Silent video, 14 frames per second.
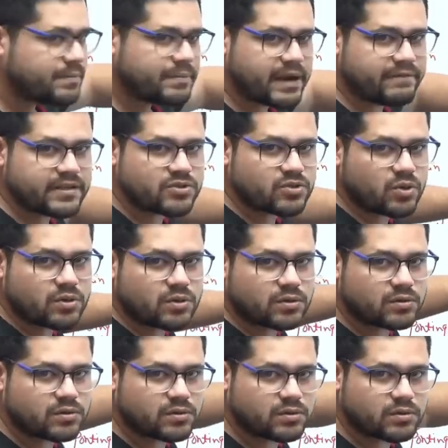थे ब्रेविस को
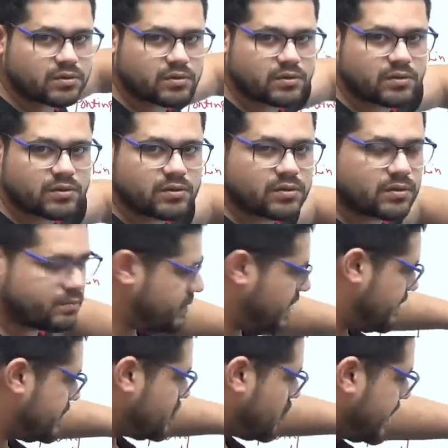
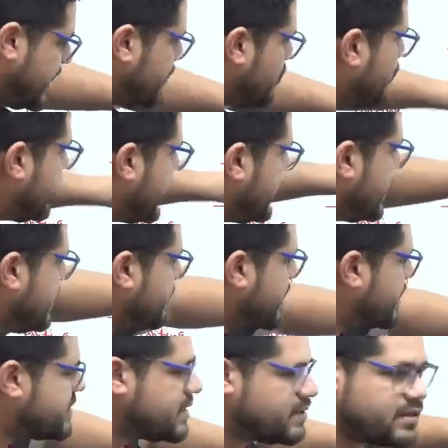ब्रेविस और गेल को यहीं कहीं पर
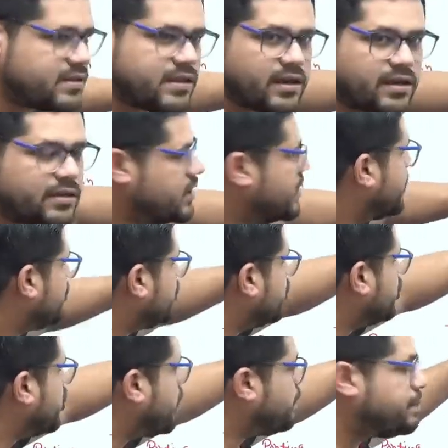रख सकते थे ना तो
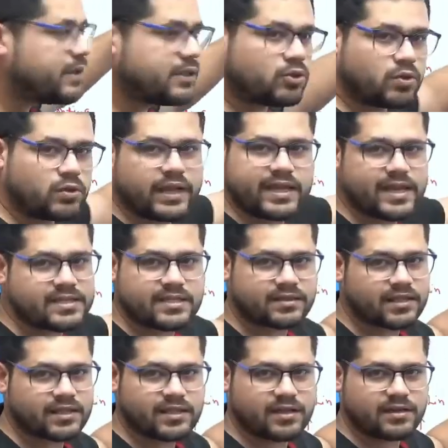टॉप पे तो नहीं आ
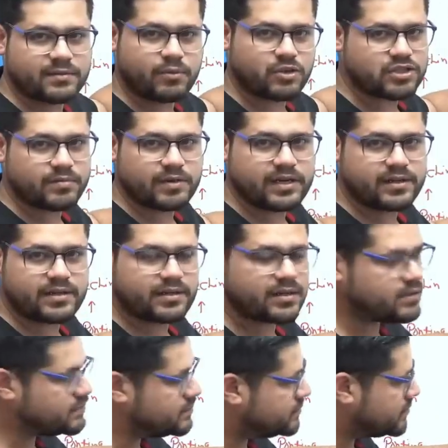सकता था पॉसिबल ही नहीं
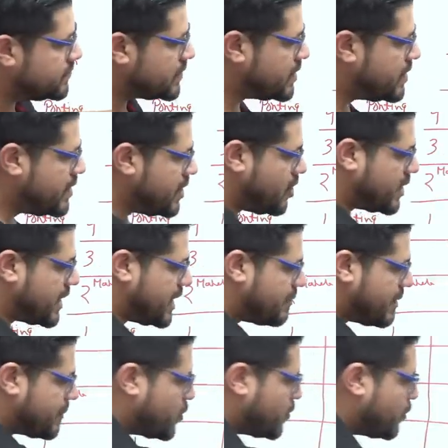था और अब आपको